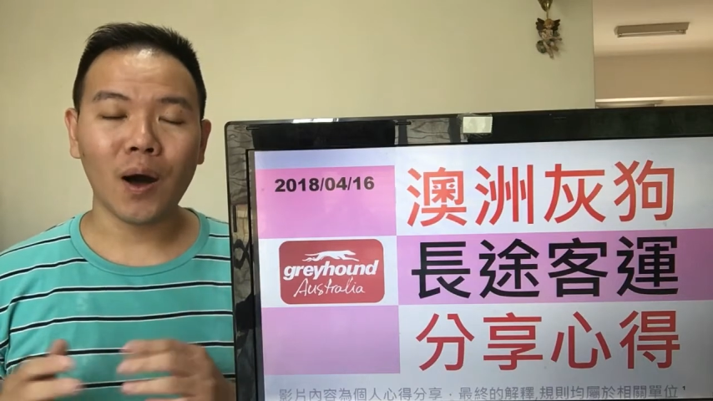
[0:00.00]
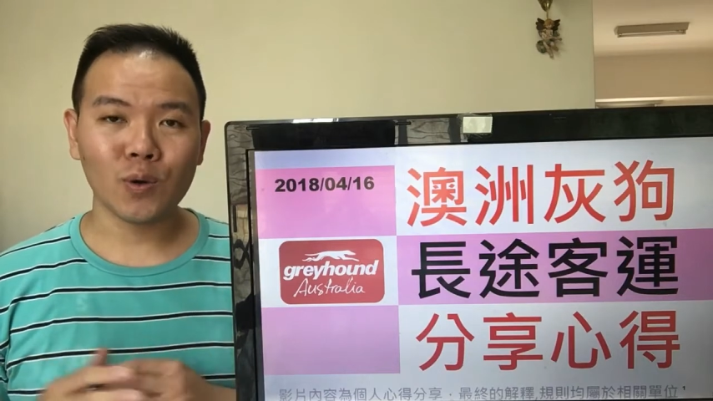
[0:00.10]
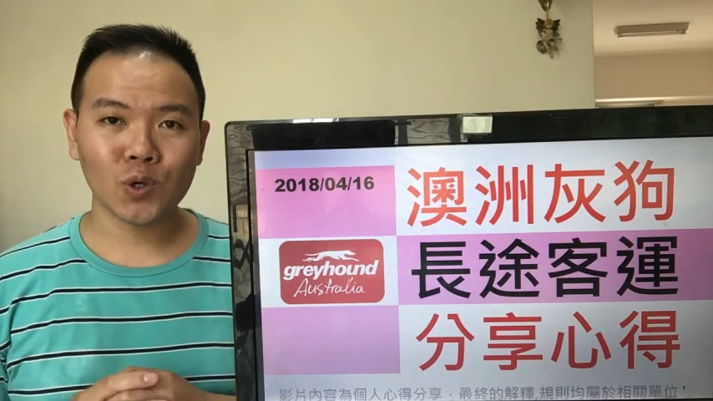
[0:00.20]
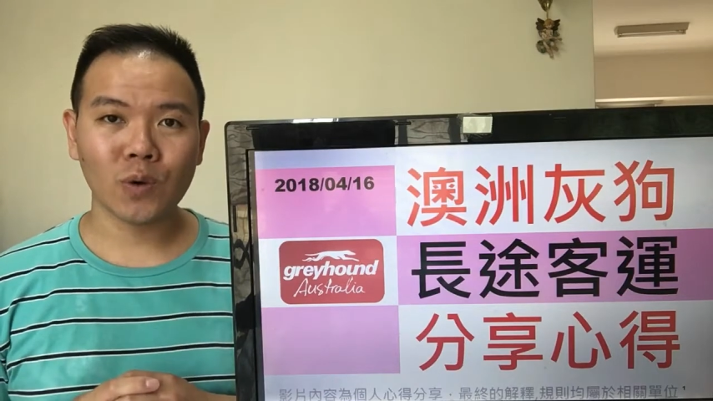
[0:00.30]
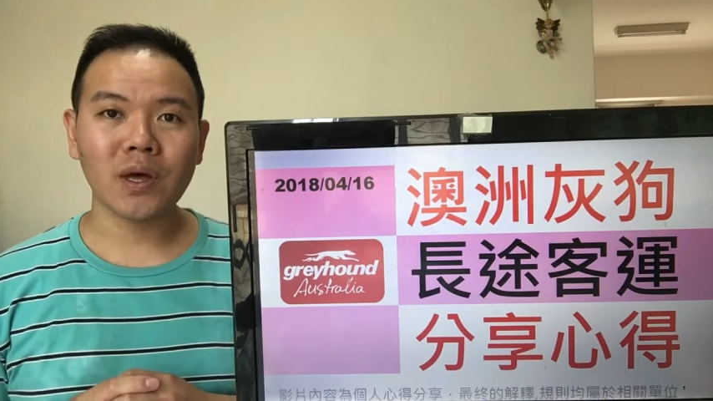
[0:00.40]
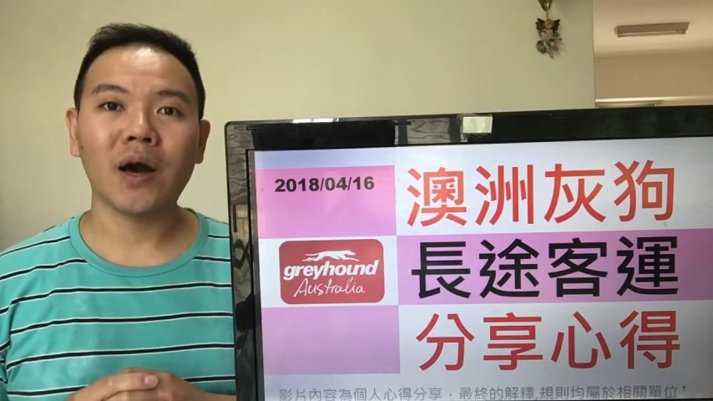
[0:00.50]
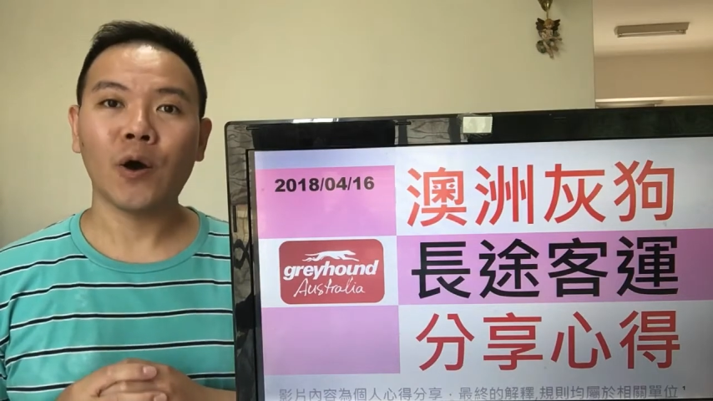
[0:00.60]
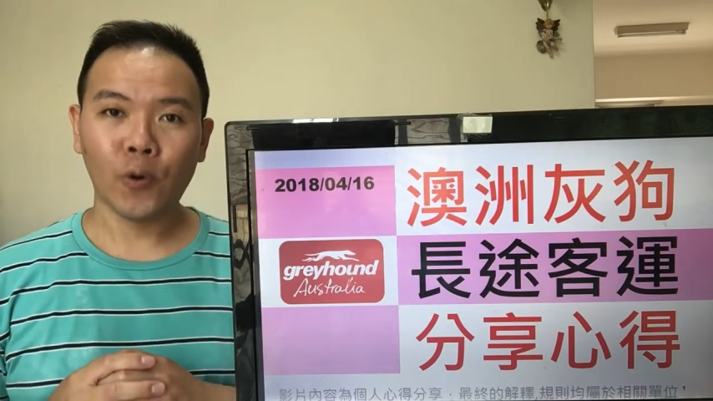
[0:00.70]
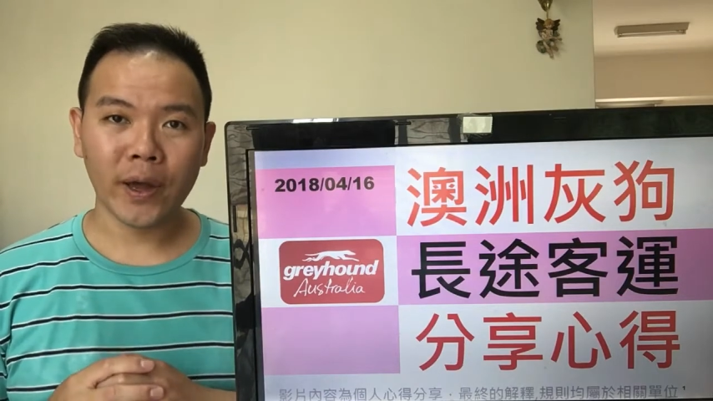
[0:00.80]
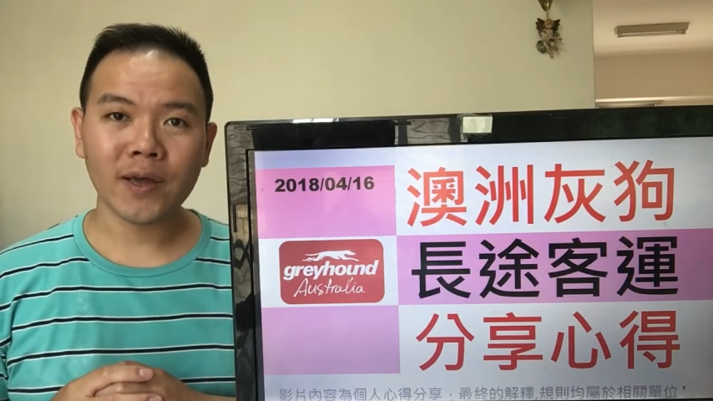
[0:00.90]
澳洲的
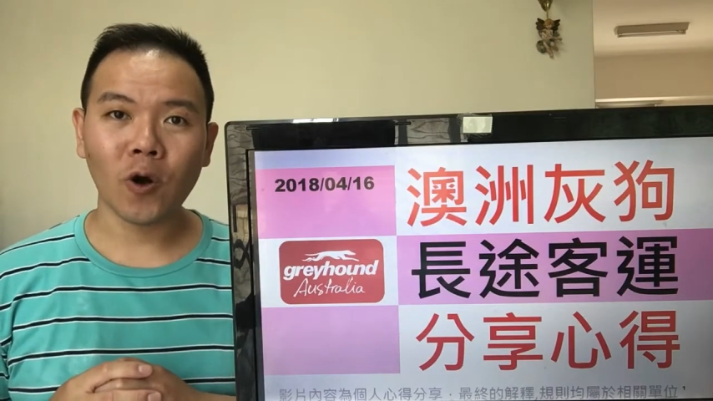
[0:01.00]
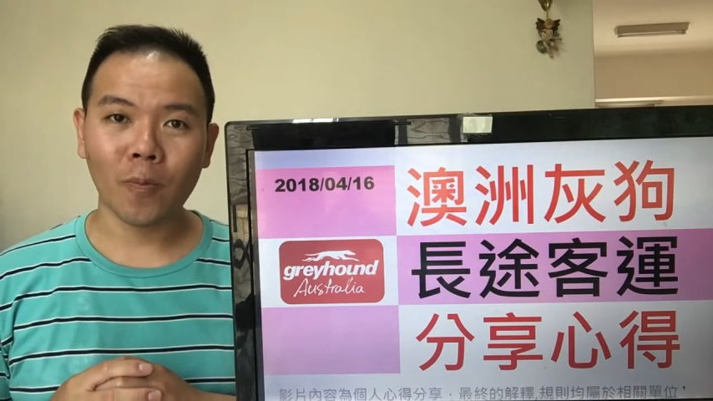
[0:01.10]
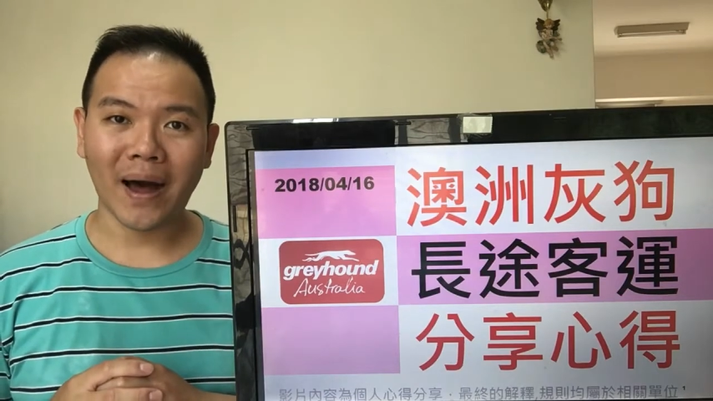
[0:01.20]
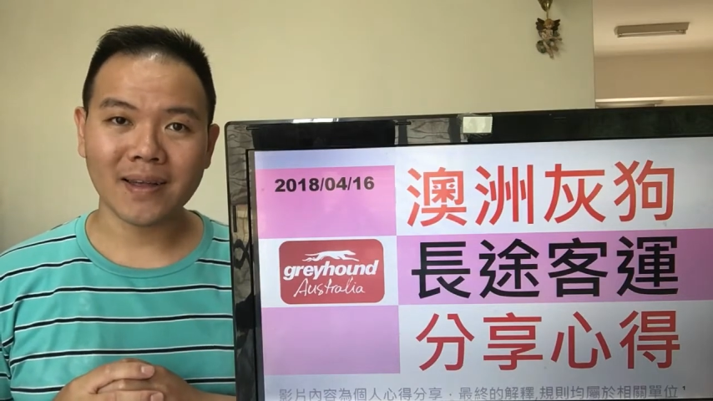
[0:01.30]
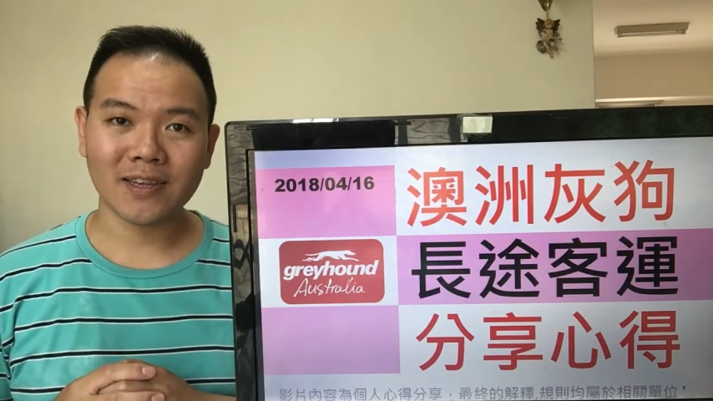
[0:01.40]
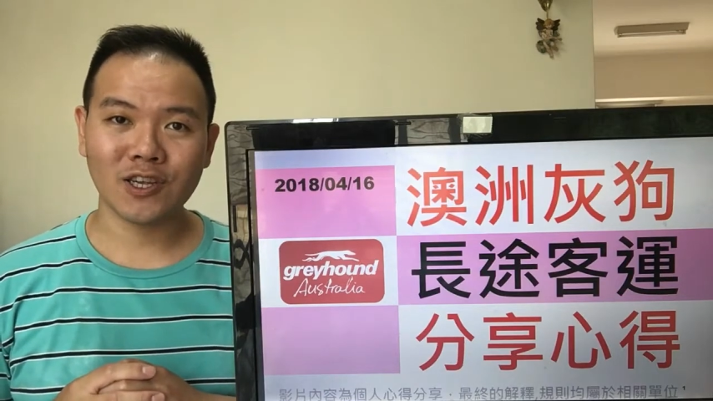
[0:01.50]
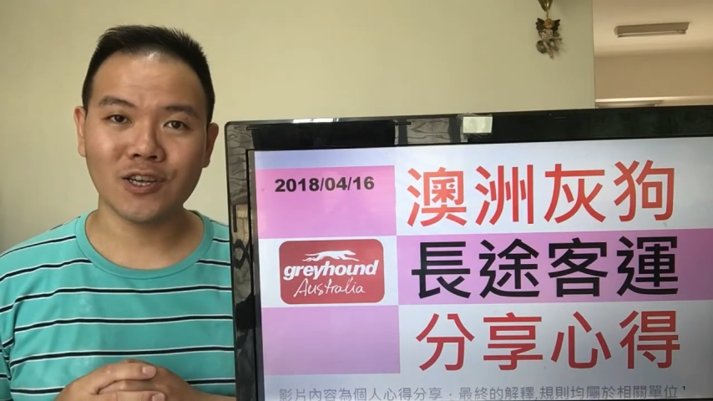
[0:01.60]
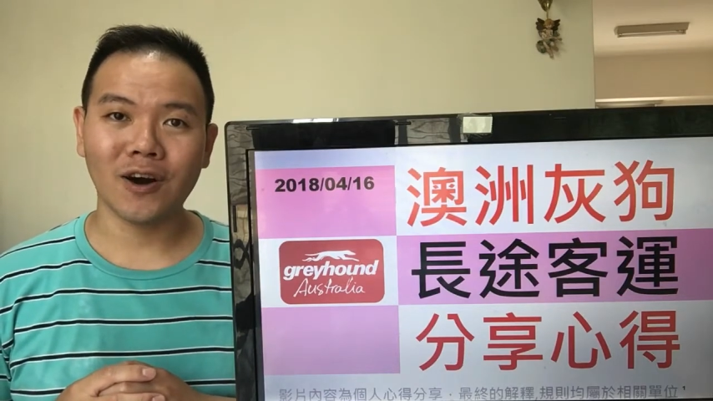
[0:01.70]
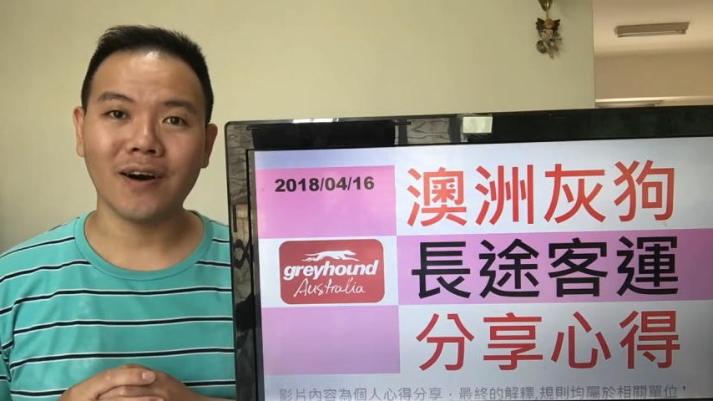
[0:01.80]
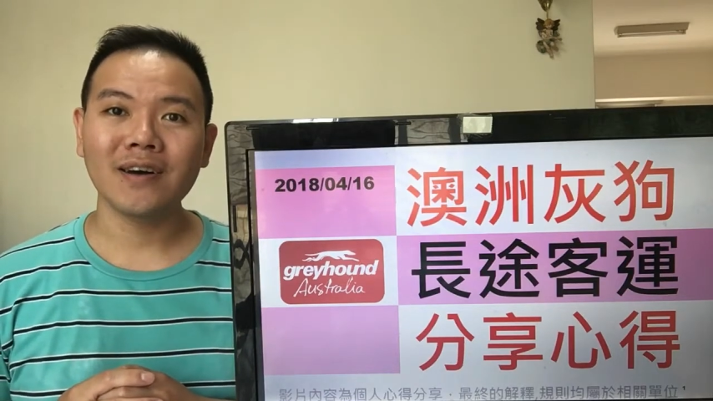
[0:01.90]
灰狗巴
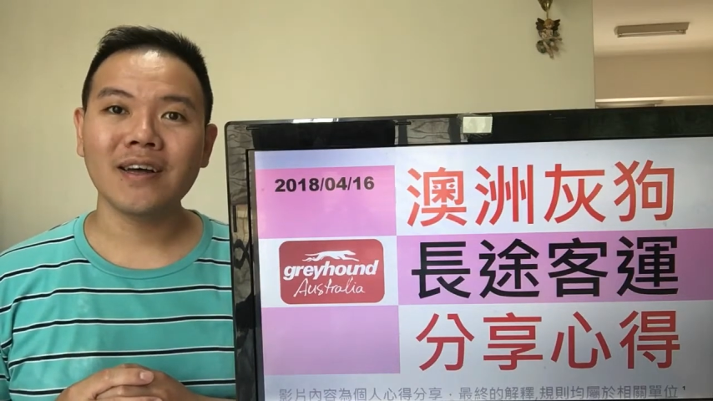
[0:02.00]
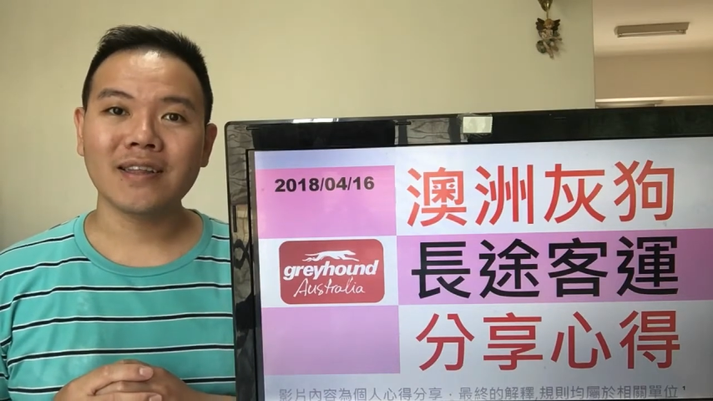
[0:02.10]
士哦，